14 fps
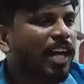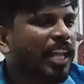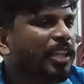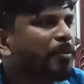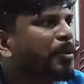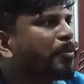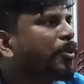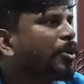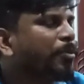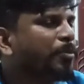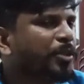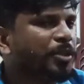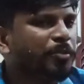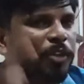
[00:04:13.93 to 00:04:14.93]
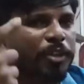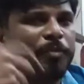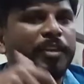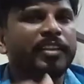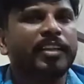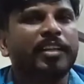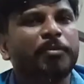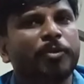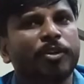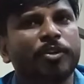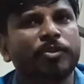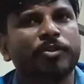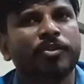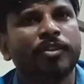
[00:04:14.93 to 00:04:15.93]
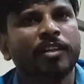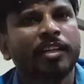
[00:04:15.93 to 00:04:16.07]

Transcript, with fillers: அது எப்படி போட முடியும் மொத்தமாக தானே போடணும்